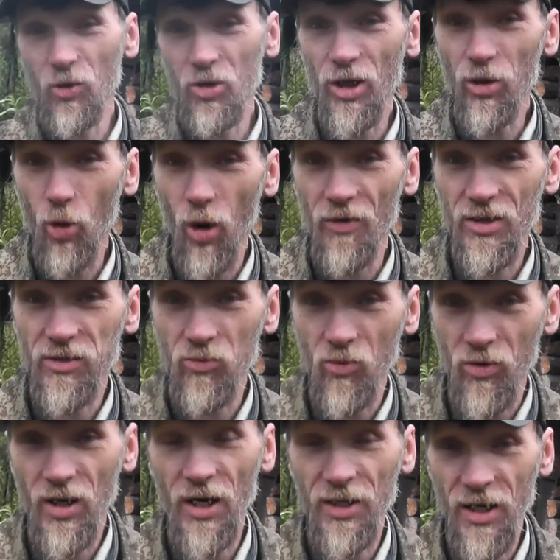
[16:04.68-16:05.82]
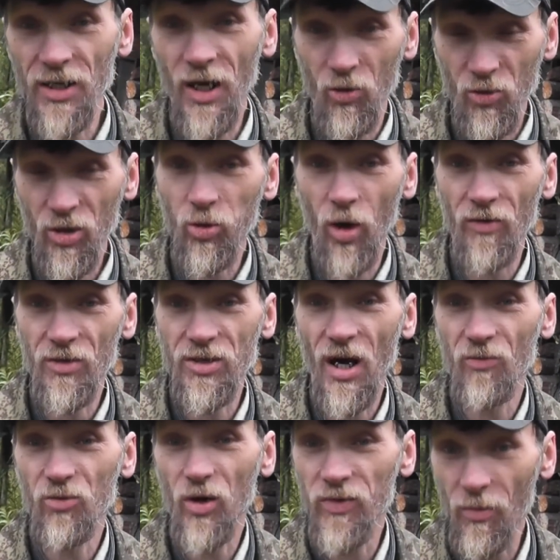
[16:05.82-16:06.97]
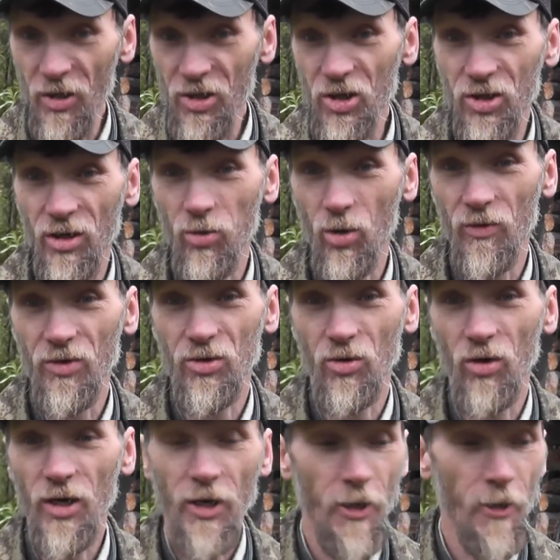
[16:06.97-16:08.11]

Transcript: уже ловит, ну, канал уже ловит, сам все автоматически ловит все.